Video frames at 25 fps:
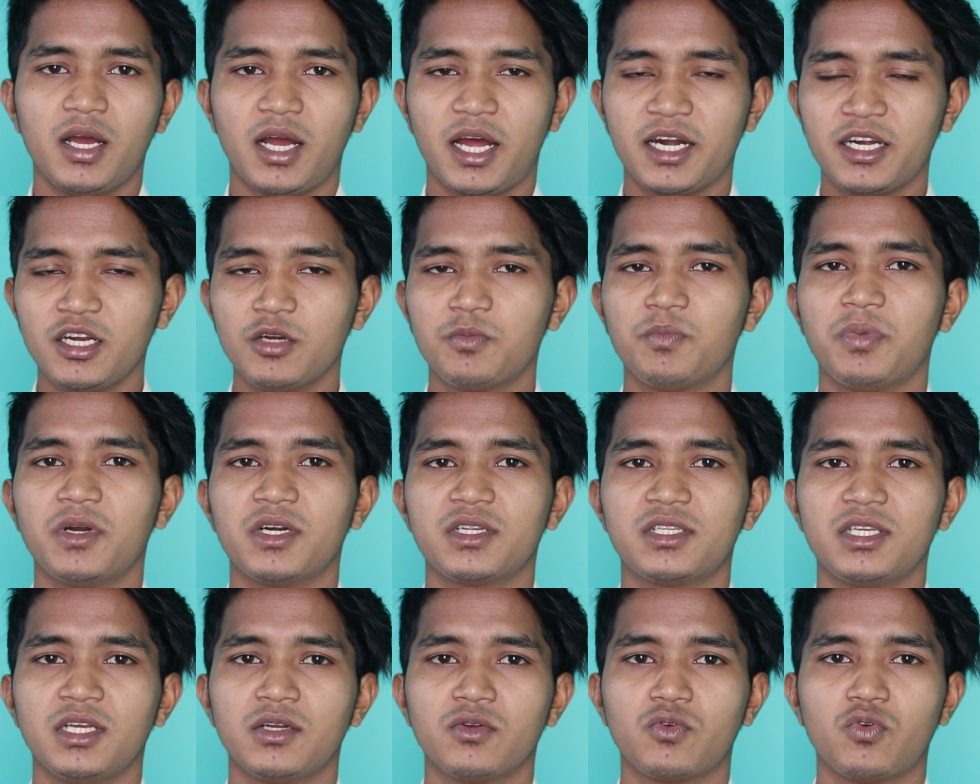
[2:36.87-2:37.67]
হান্ড্রেড
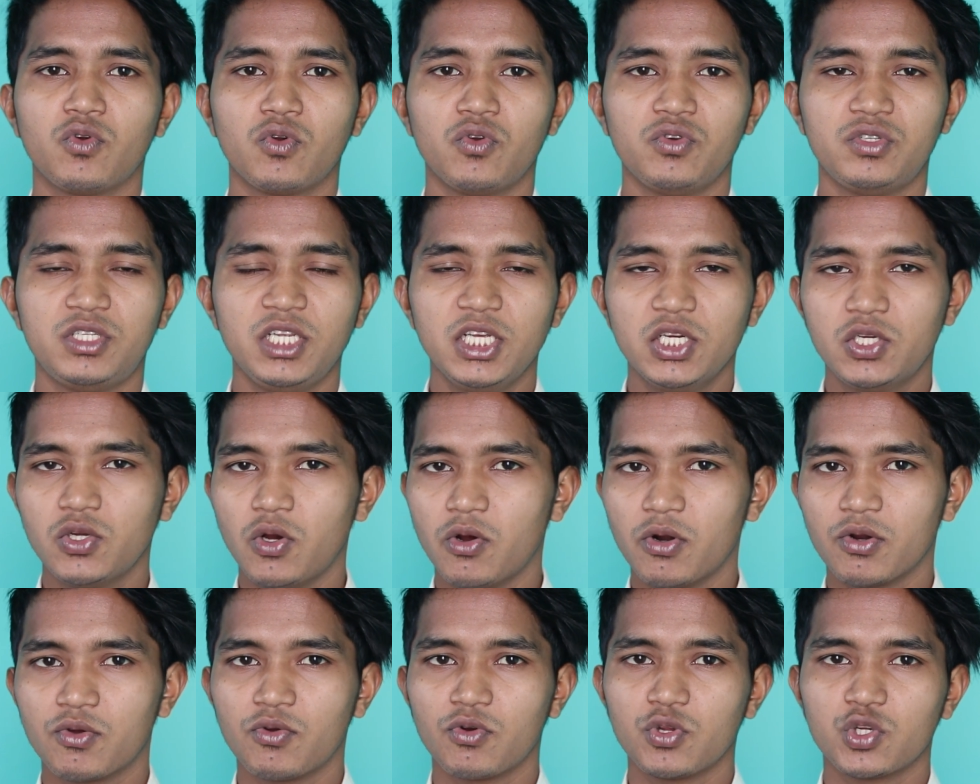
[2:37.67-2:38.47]
পার্সেন্ট কোনো ডেড
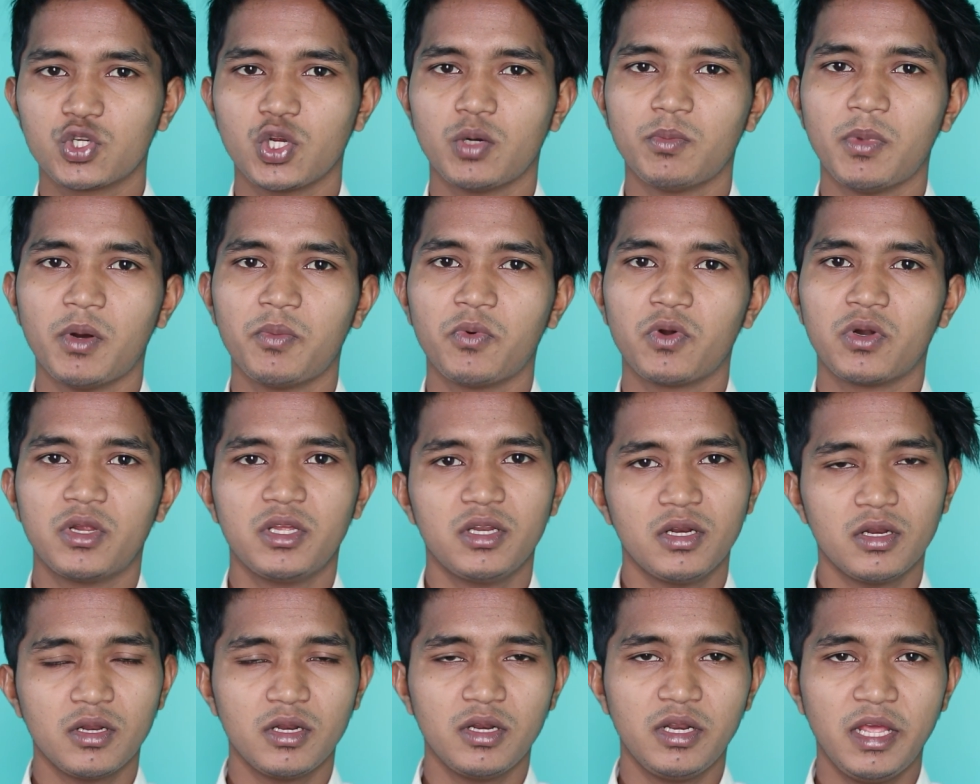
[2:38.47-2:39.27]
হওয়ার কোনো সম্ভাবনা
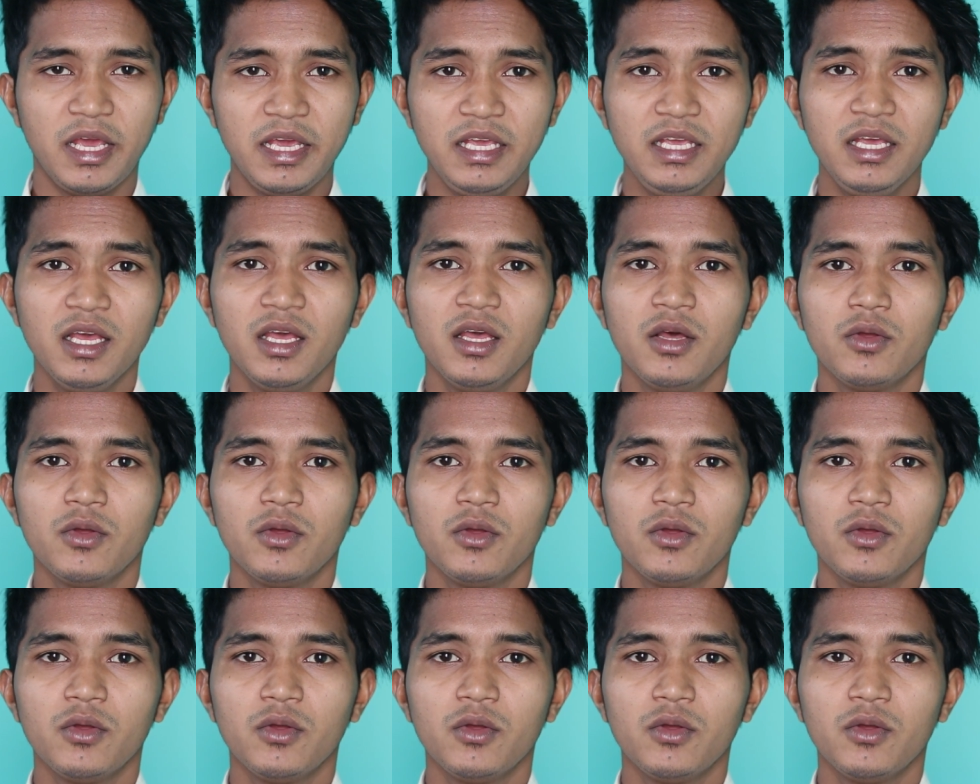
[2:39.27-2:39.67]
নেই